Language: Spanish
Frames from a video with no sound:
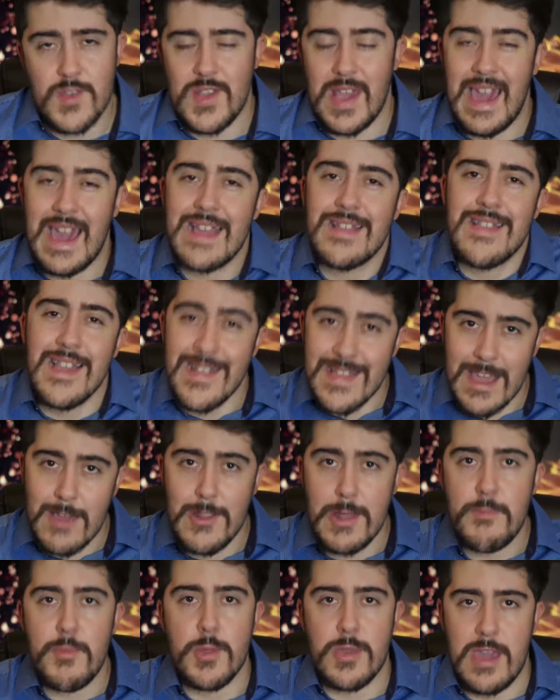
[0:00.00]
O sea, es
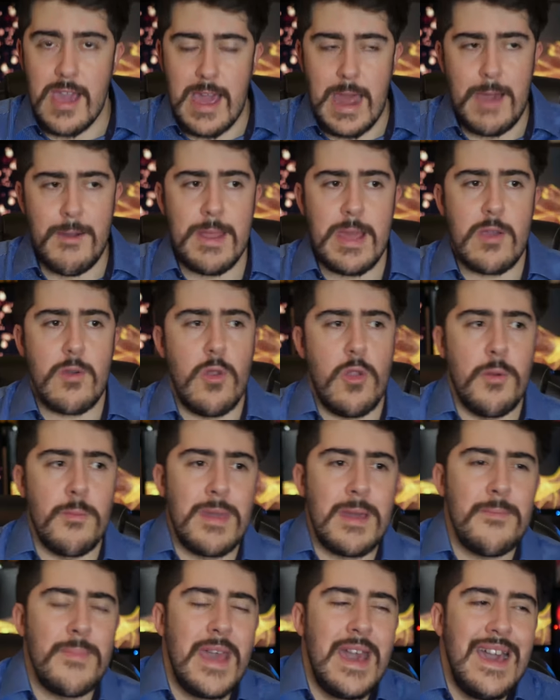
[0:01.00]
entendible por qué grabar en
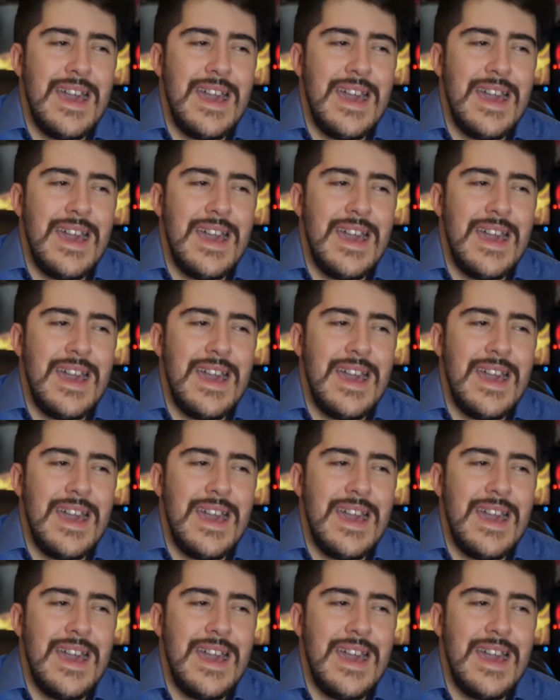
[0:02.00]
Colombia.